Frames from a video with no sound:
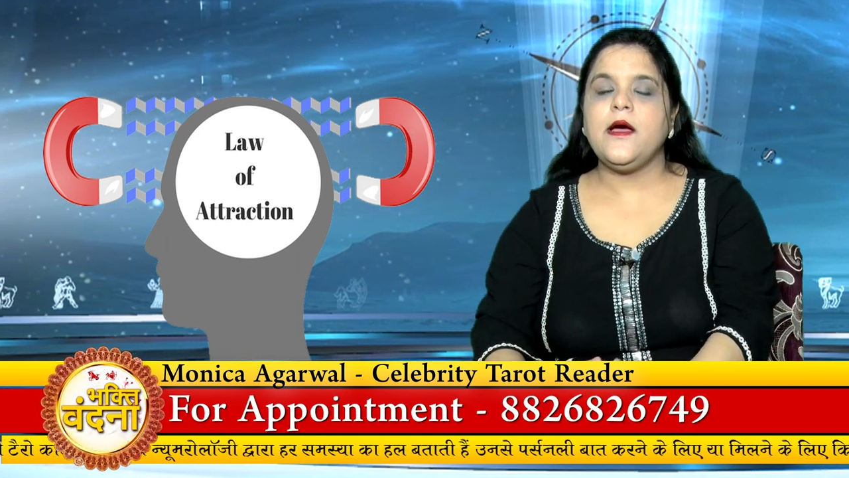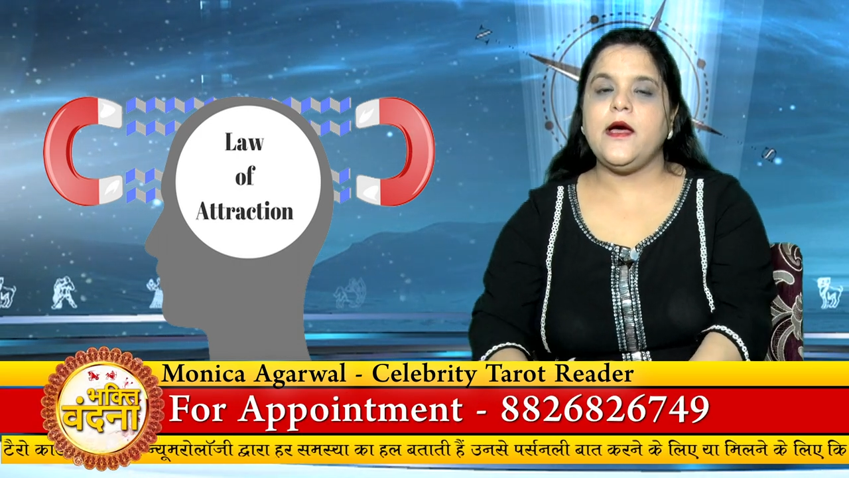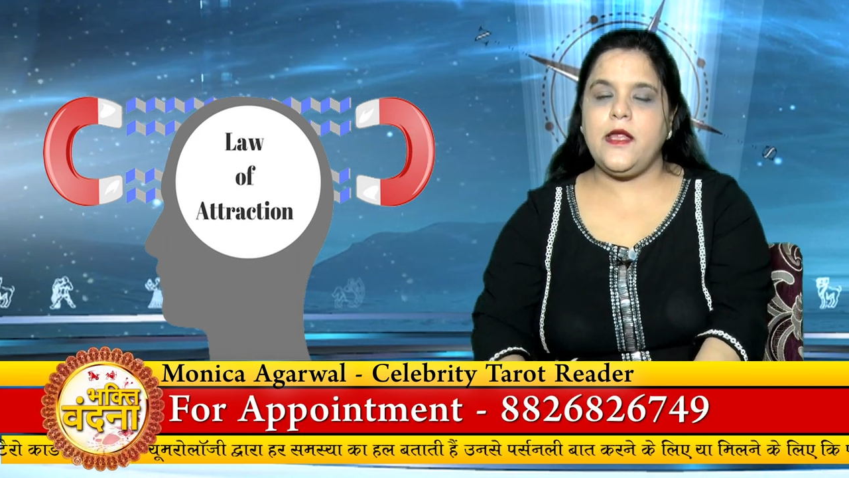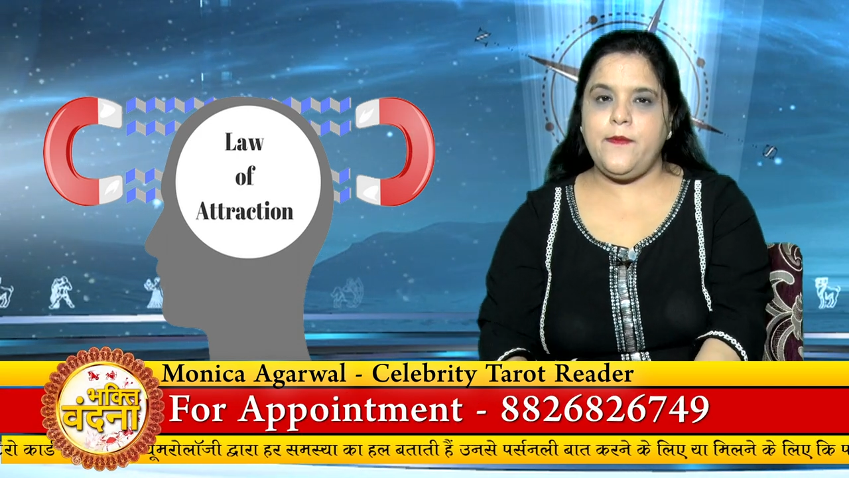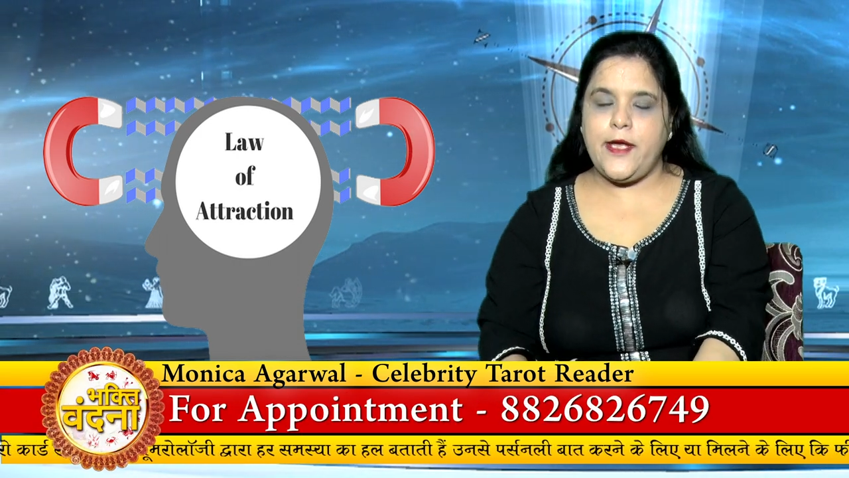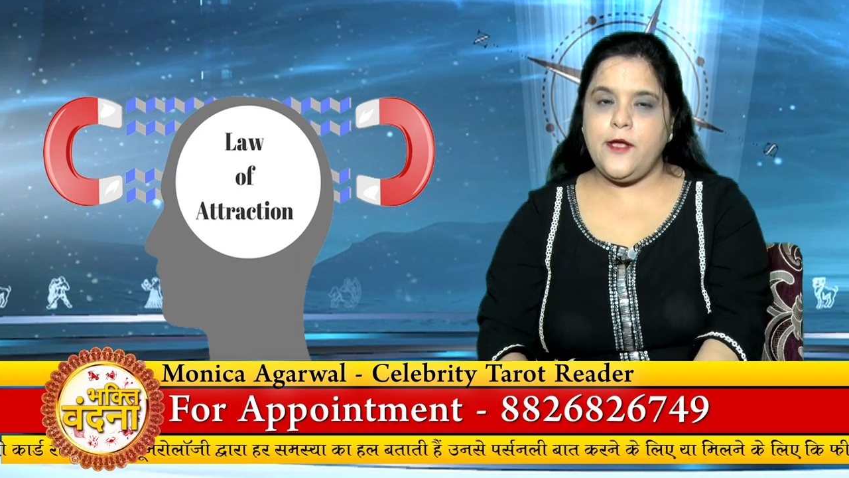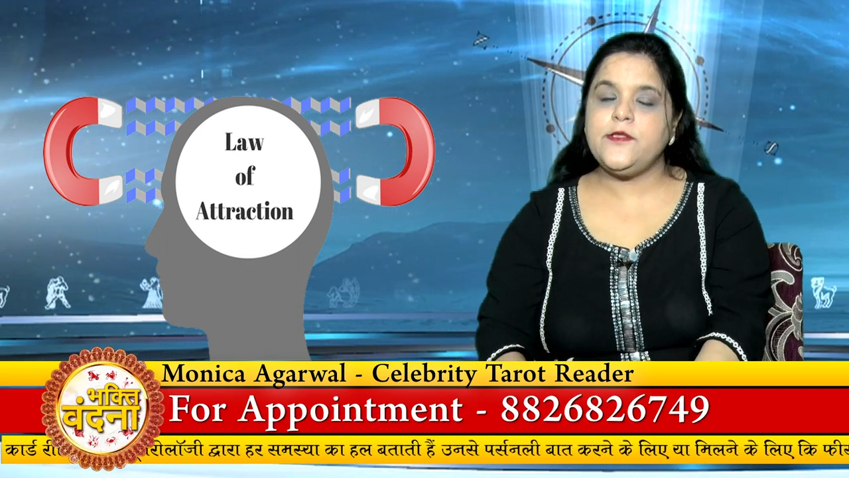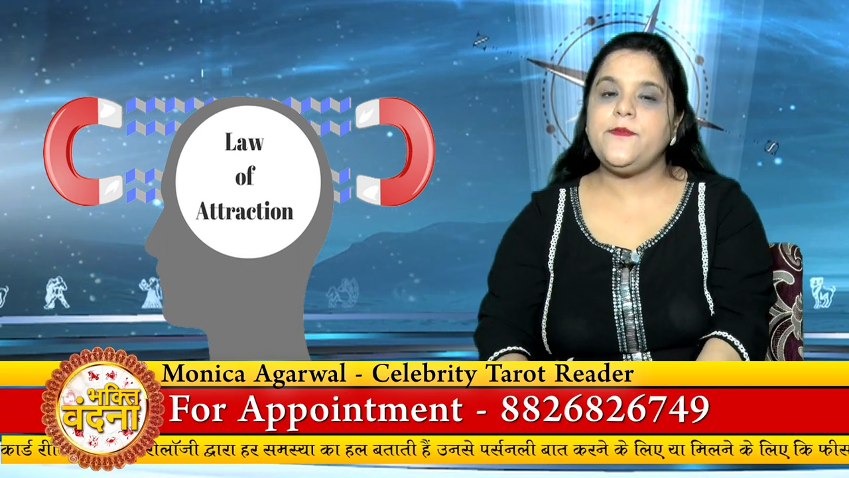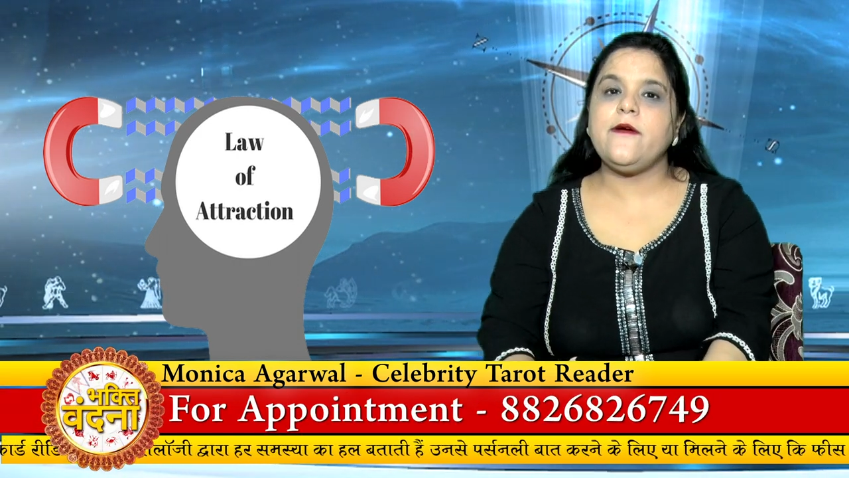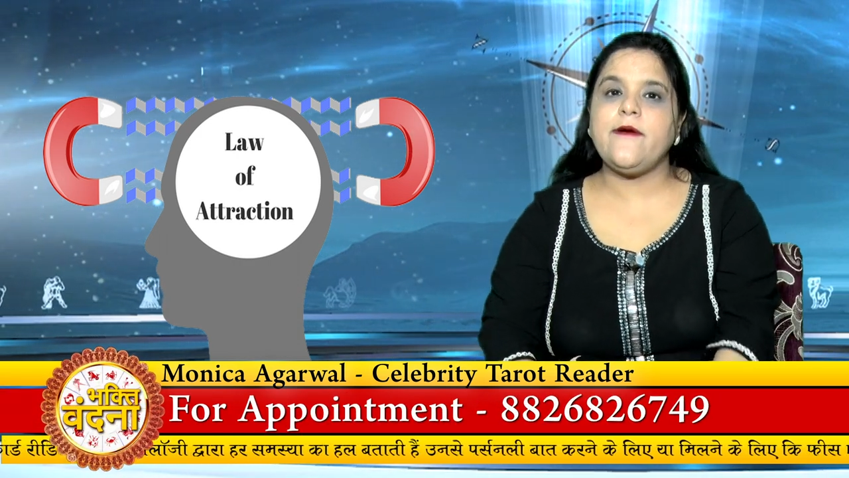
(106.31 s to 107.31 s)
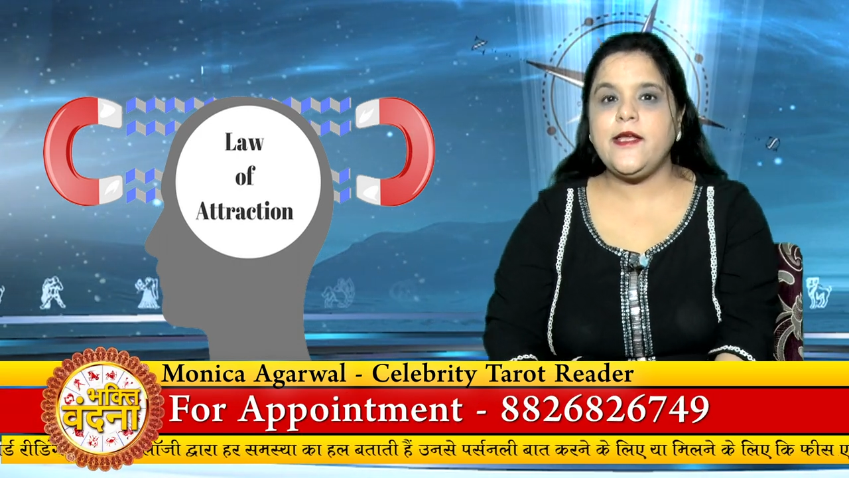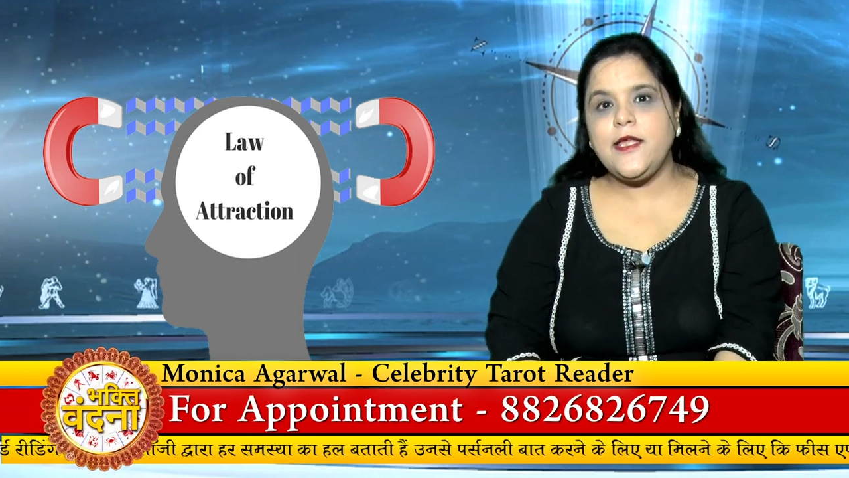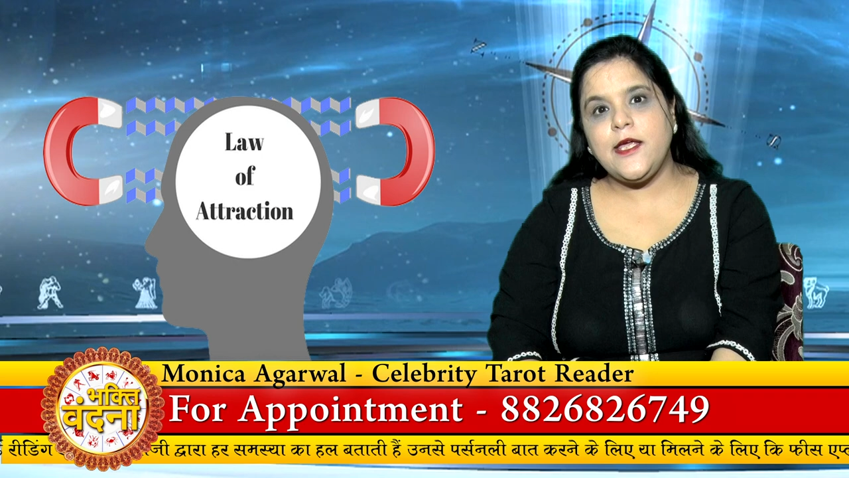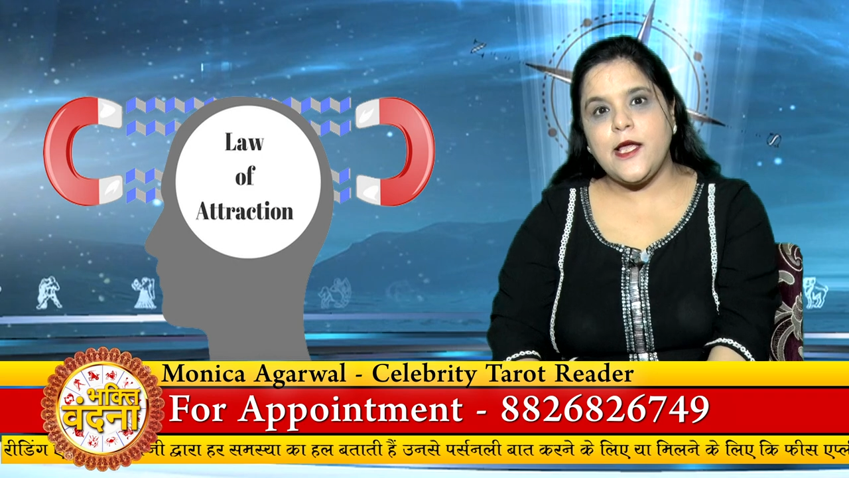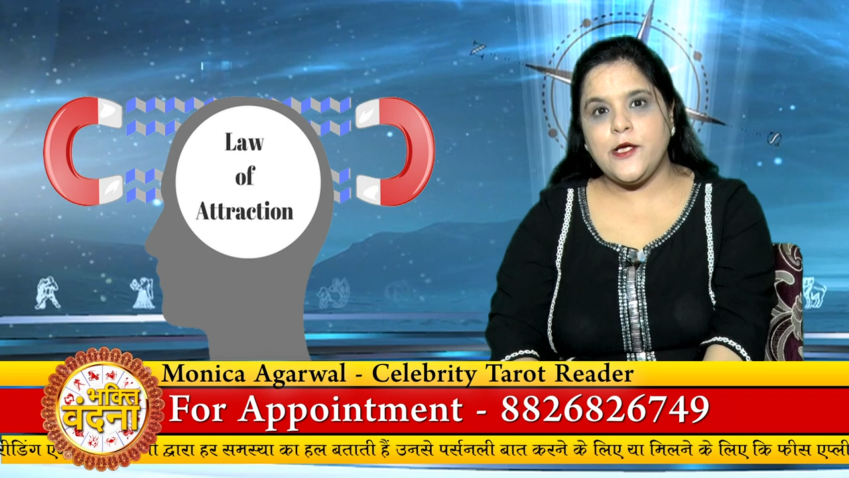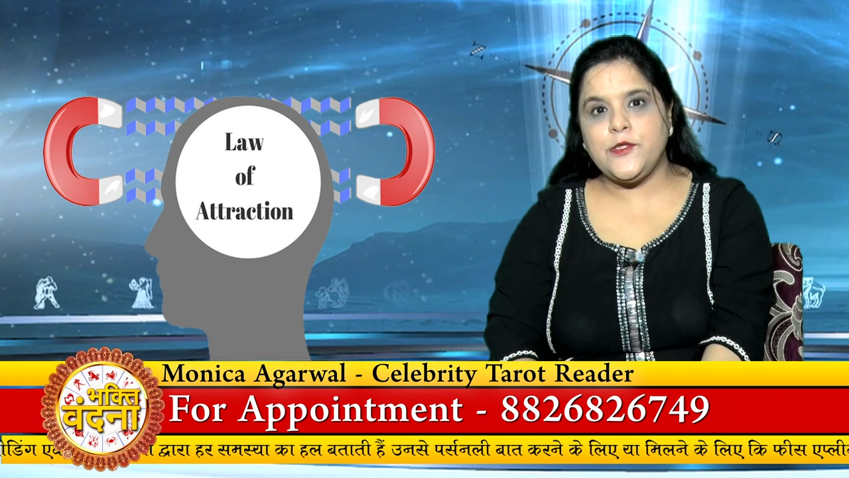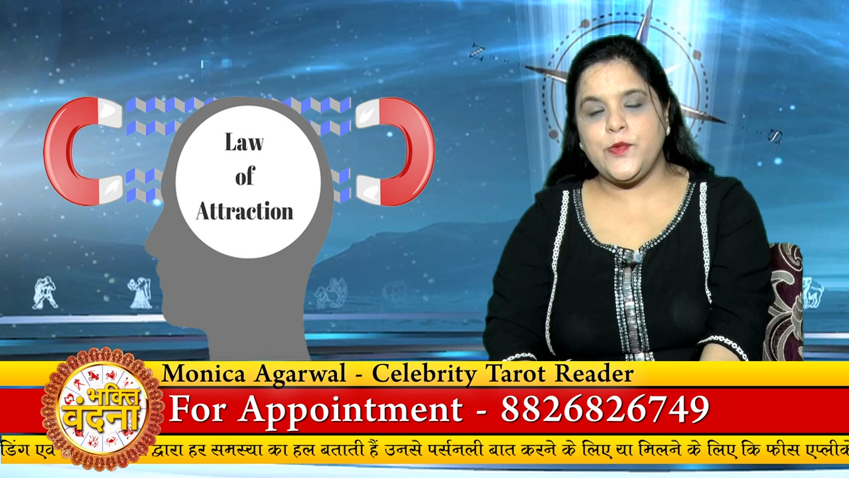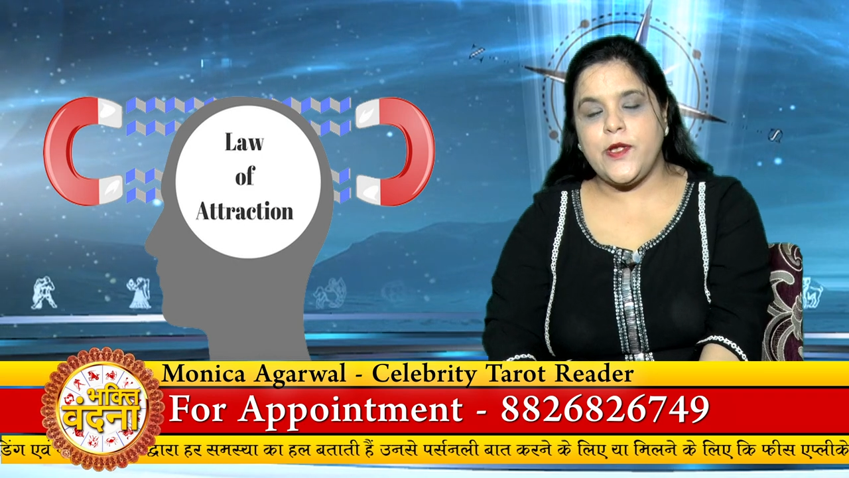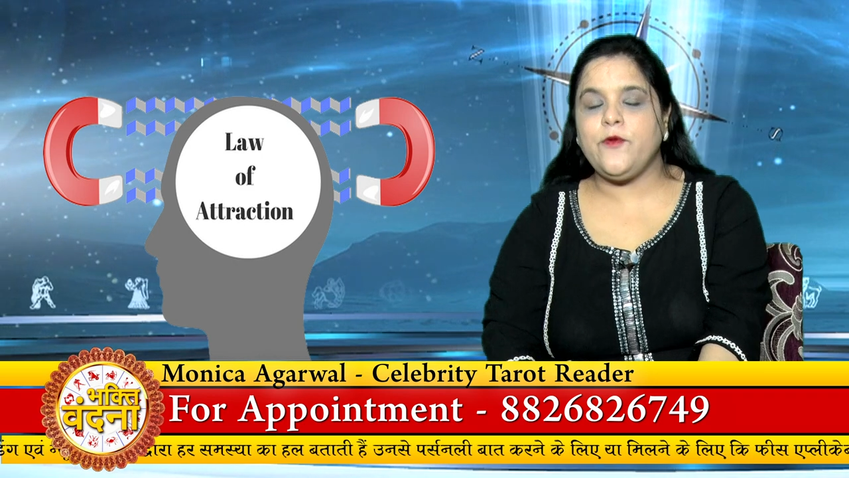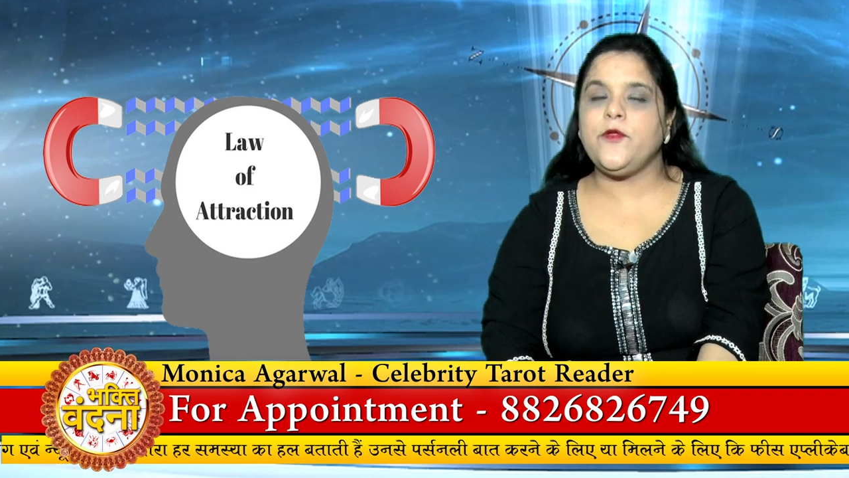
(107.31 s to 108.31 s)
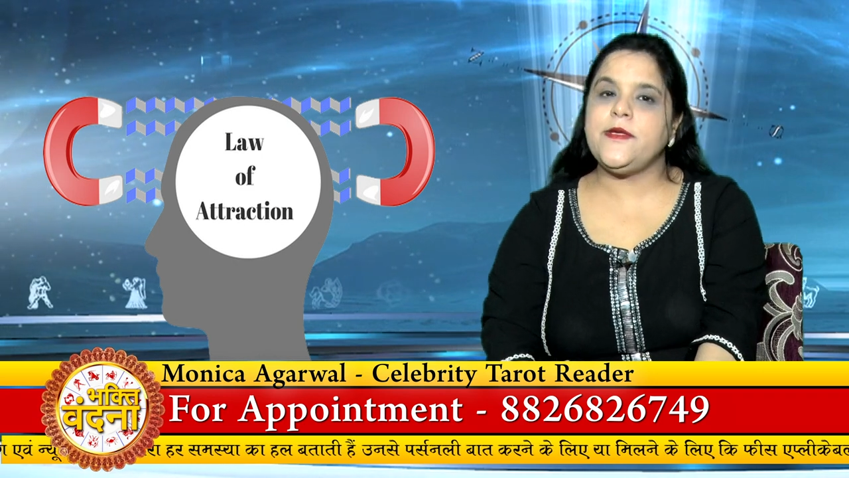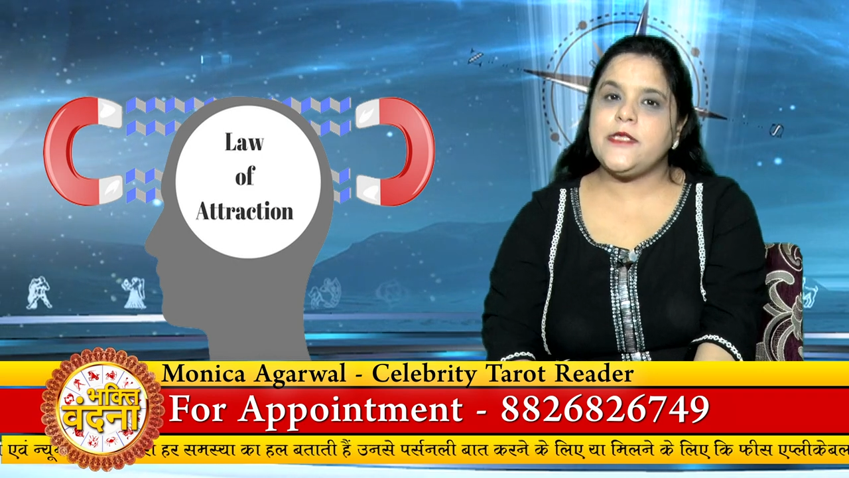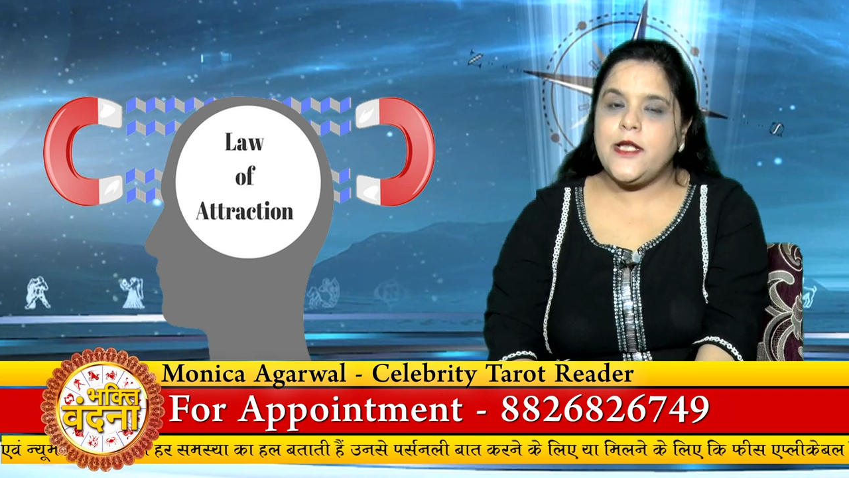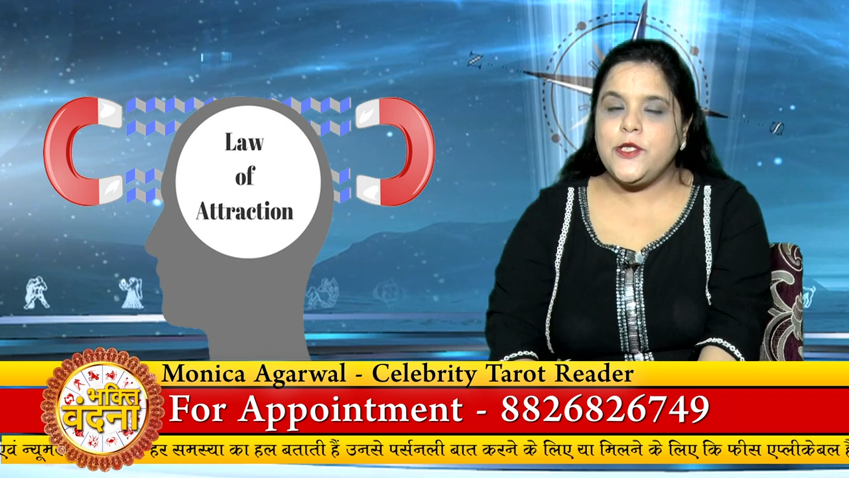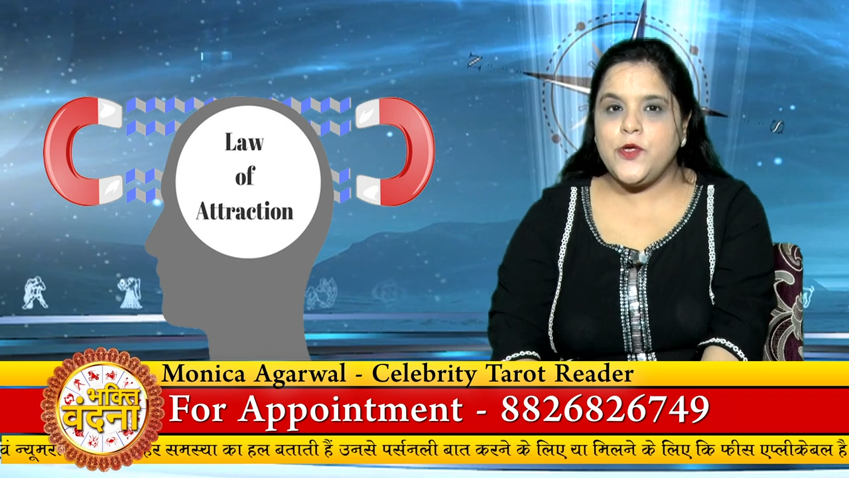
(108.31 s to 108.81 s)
अरे भाई उस भगवान की क्या कसूर है वो तो बेचारा